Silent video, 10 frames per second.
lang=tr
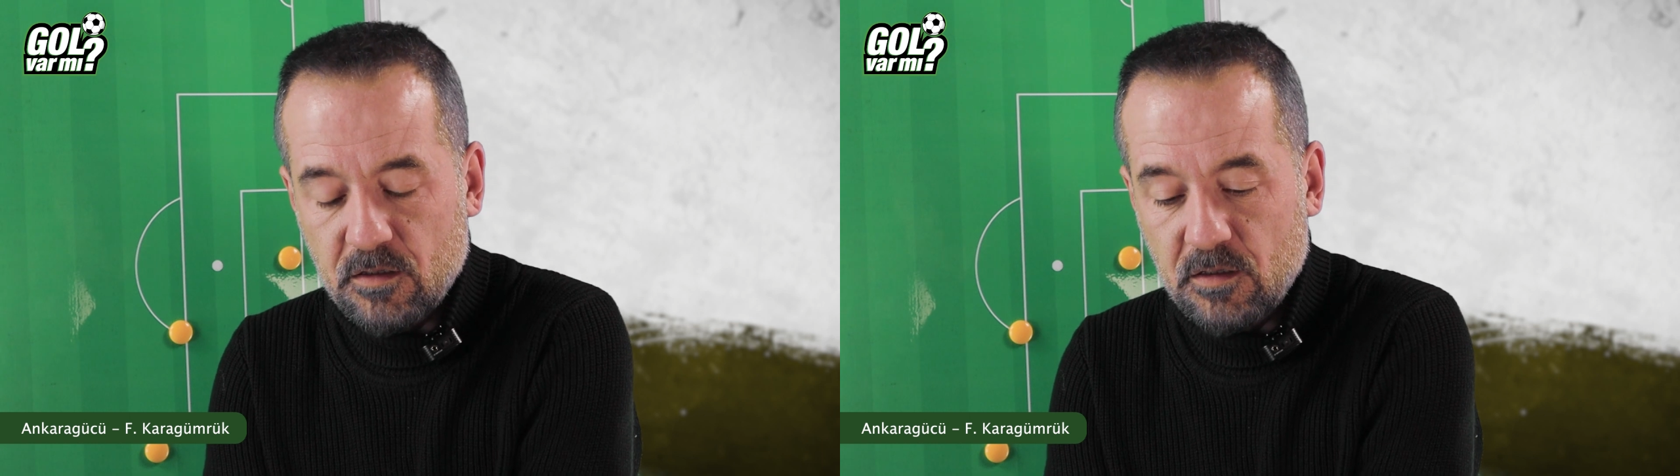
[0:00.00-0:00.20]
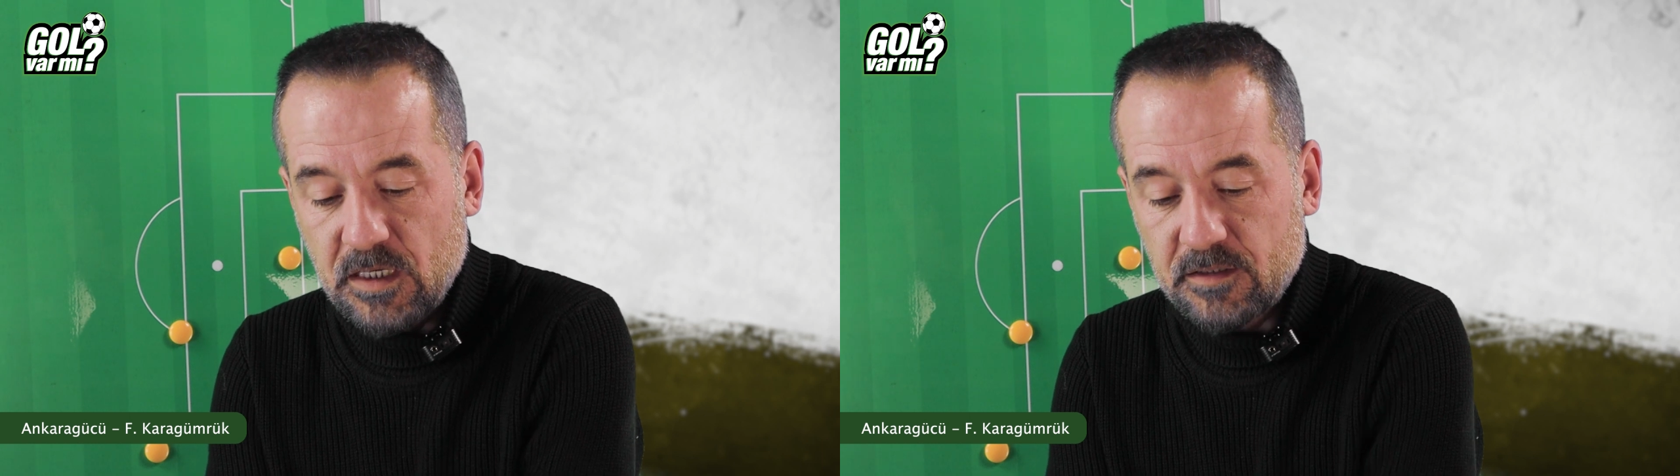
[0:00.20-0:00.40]

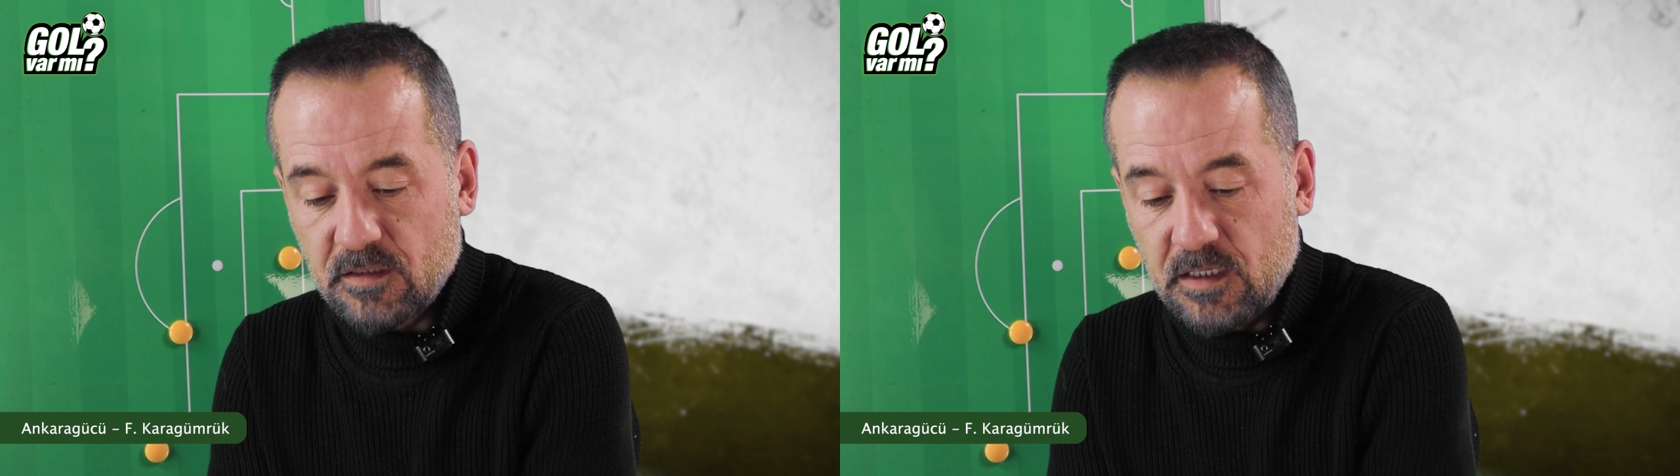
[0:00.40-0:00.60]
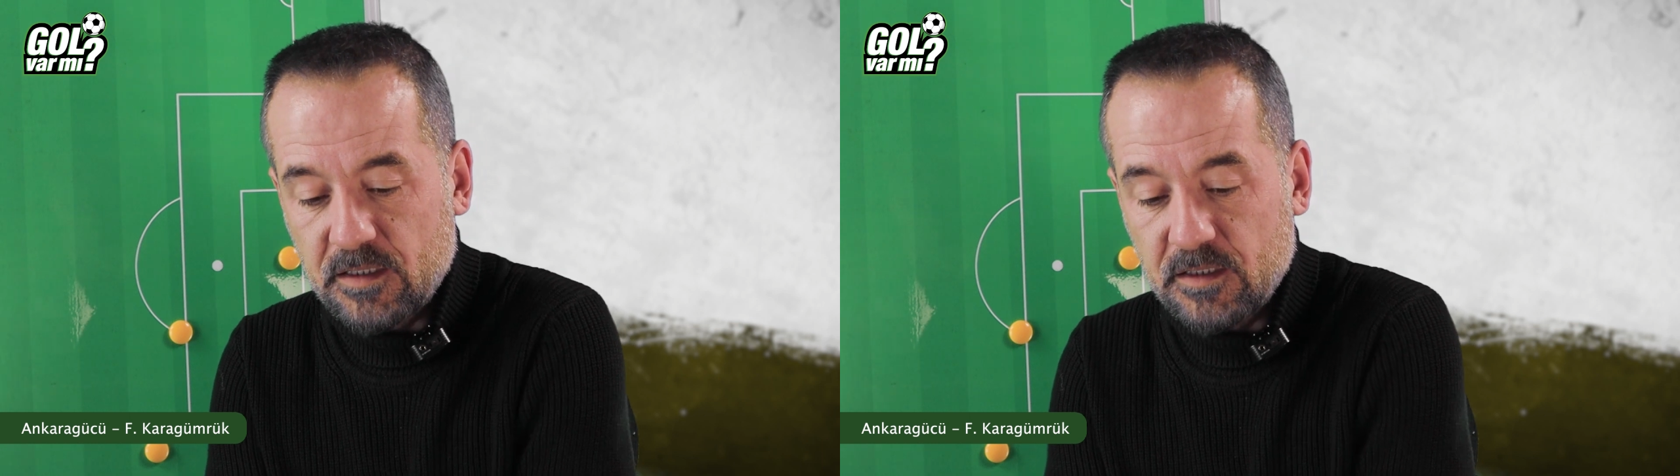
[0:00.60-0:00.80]
art,
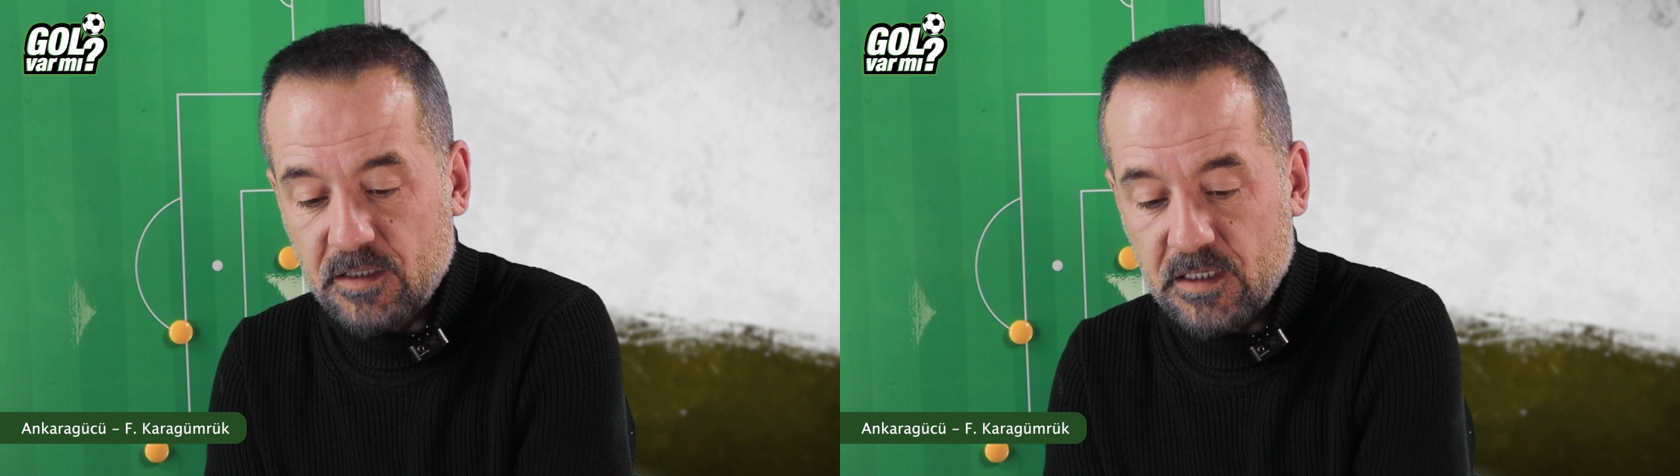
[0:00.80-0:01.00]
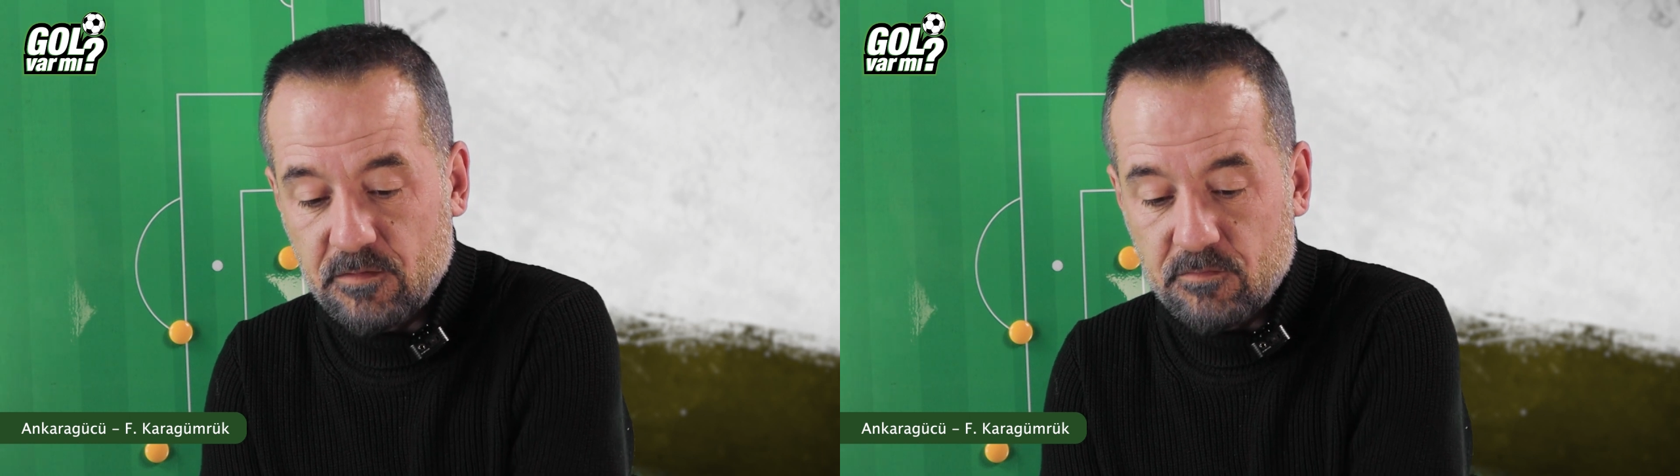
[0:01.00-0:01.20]

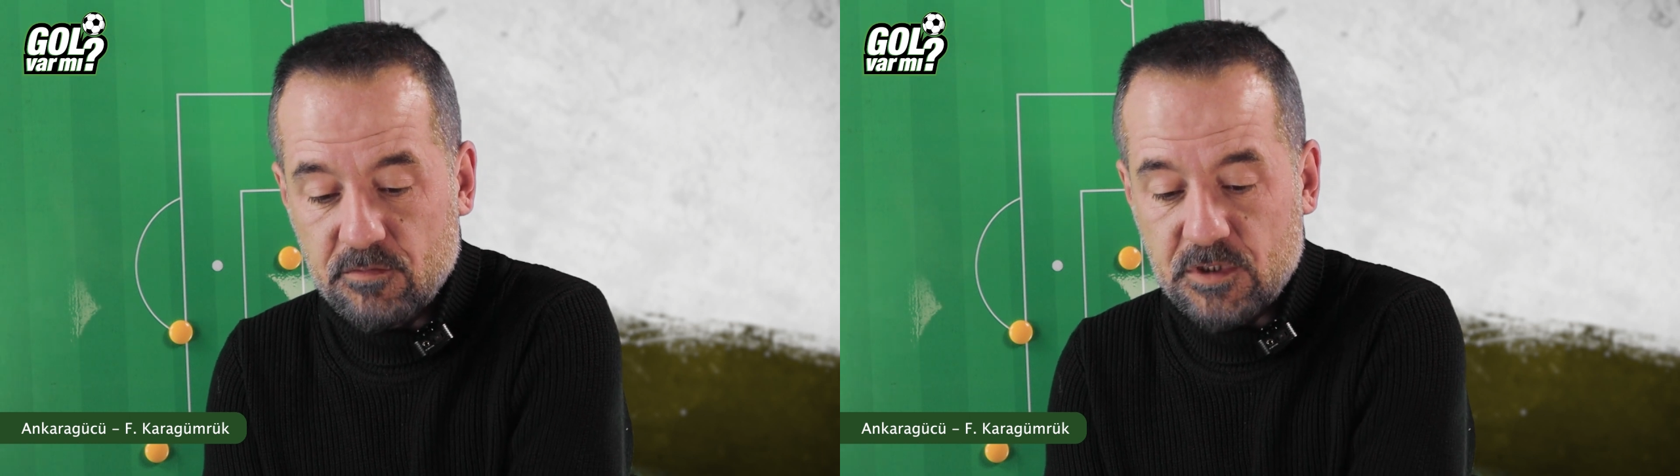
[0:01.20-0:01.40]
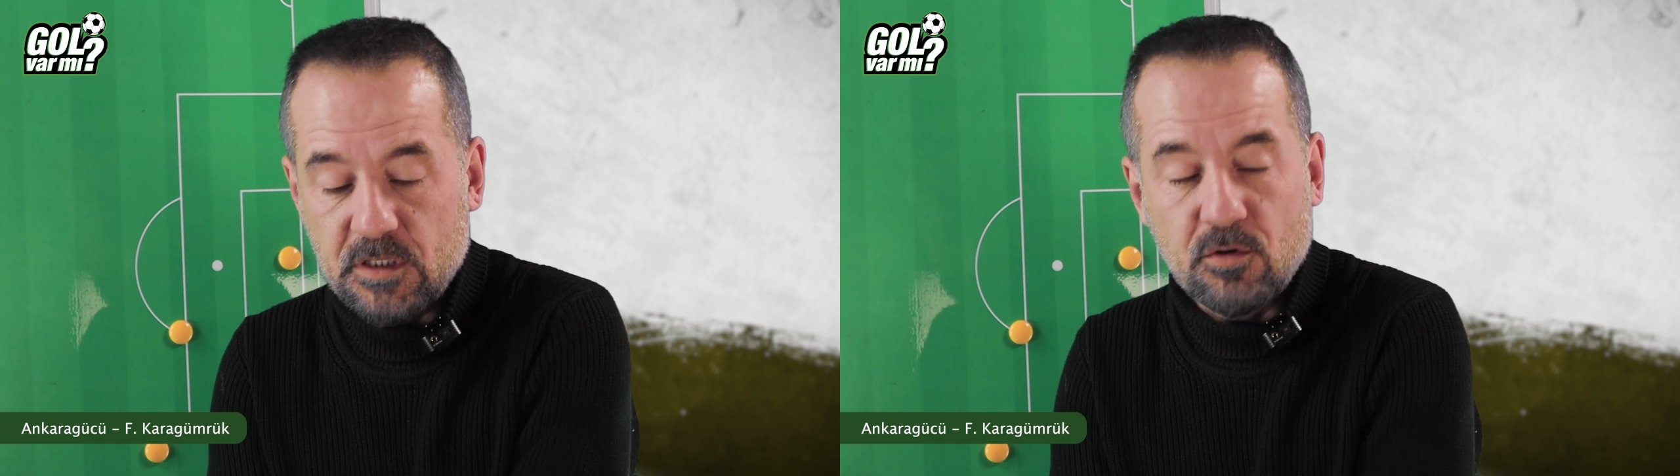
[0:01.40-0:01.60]
arkada
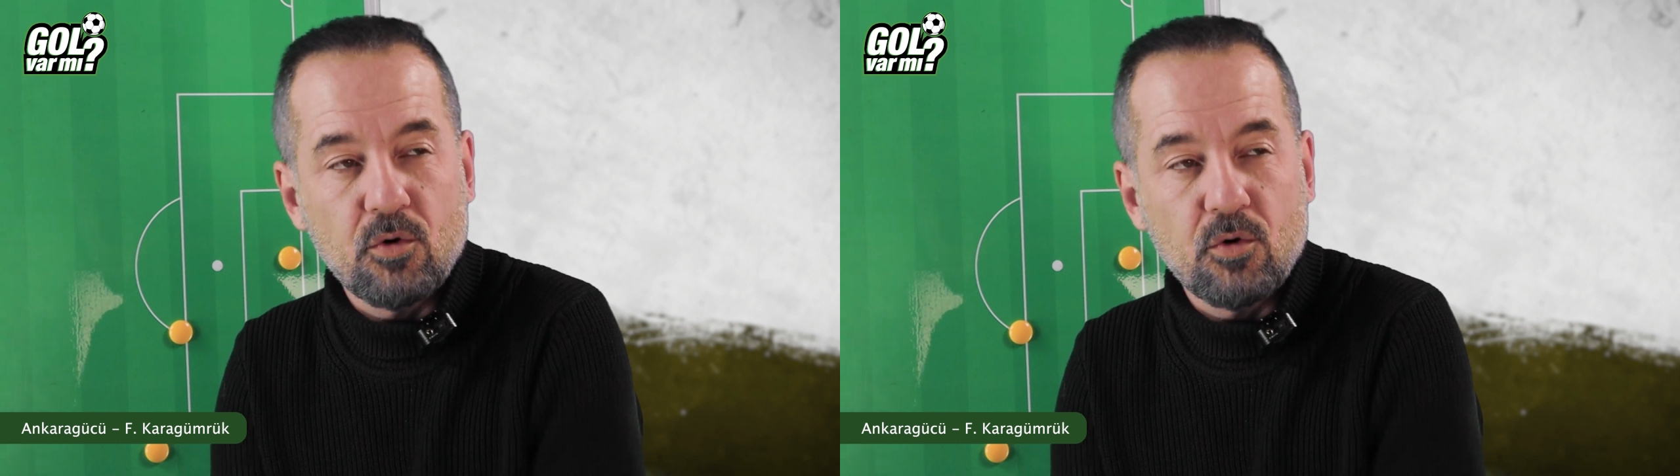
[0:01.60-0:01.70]
işte